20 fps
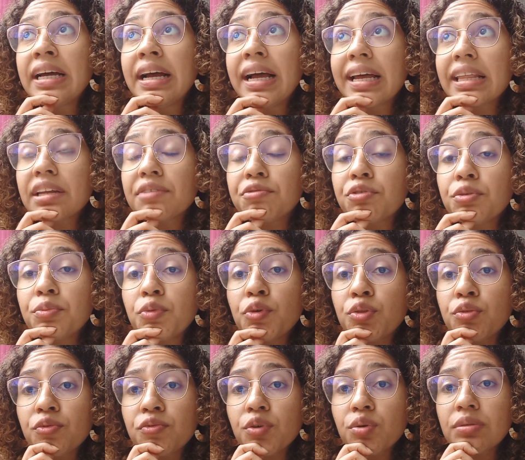ela foi
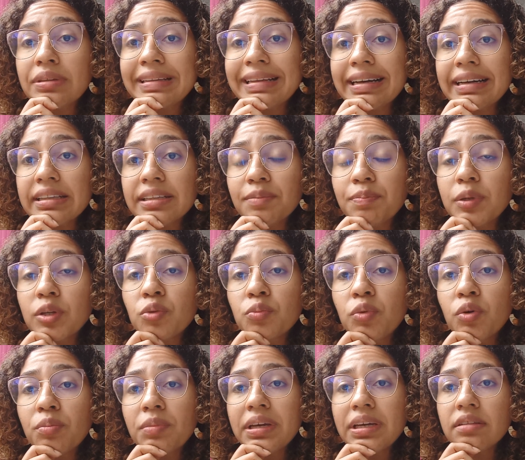muito voltada pelo
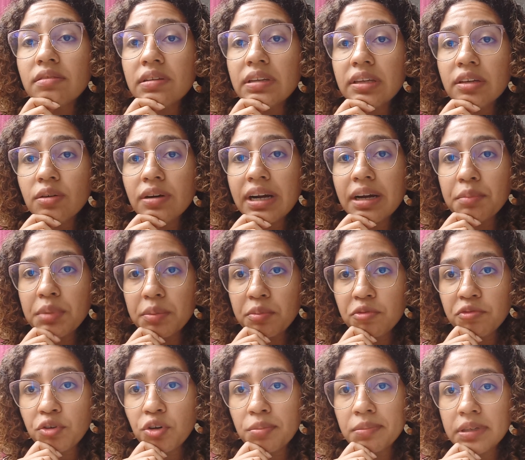momento em que eu acabei me
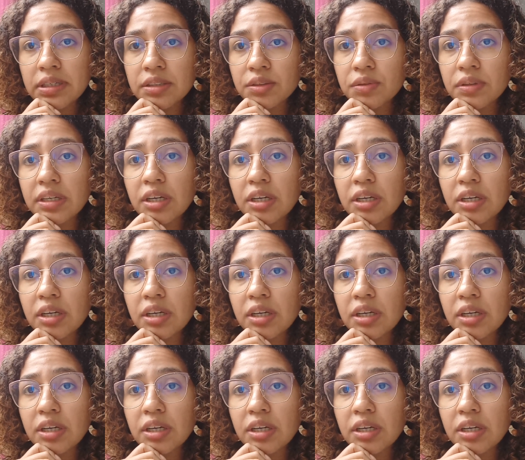formando. Né?